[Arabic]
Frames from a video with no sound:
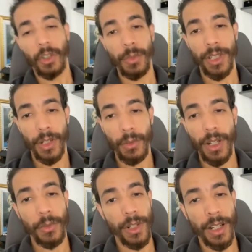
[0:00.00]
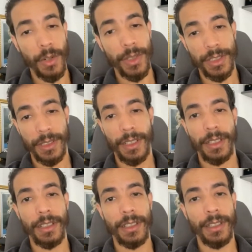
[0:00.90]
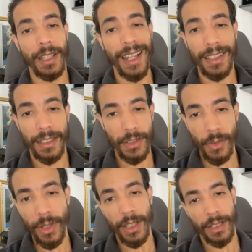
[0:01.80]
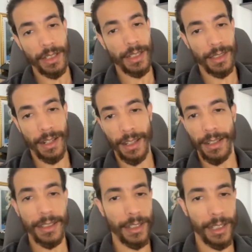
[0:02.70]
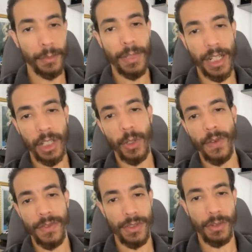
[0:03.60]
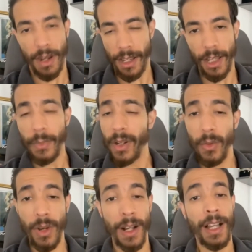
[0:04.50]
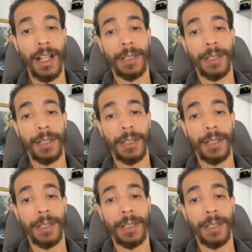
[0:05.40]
عليكم الاخوان والاخوات آه، اكثر سؤال كيطرح عليا كما قلت لكم في السطور اللي قبل هو